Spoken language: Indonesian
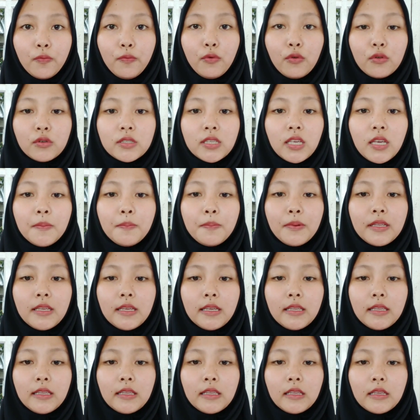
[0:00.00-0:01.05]
Fungsi
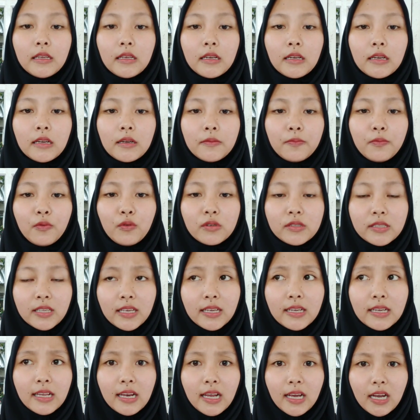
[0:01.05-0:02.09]
pendidikan Fungsi
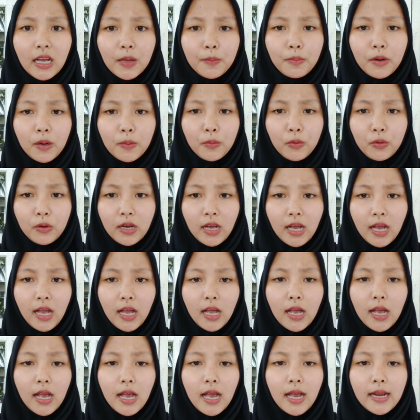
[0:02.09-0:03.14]
Gerakan Pramuka
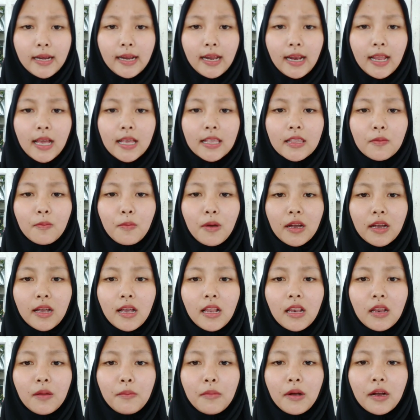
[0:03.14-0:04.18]
adalah
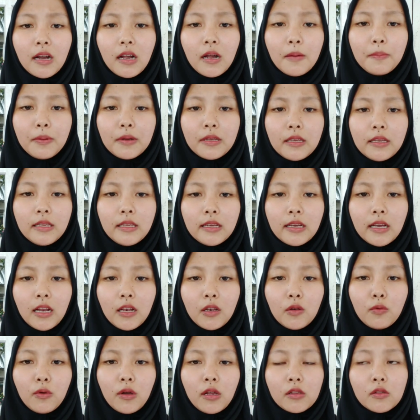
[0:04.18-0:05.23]
sebagai lembaga pendidikan
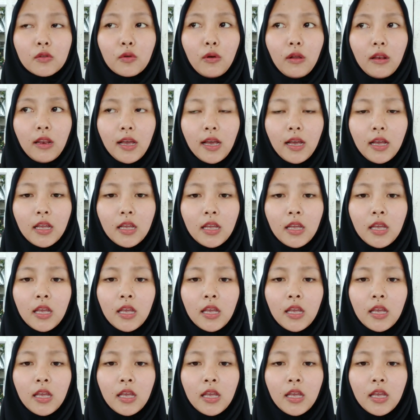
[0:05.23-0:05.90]
luar sekolah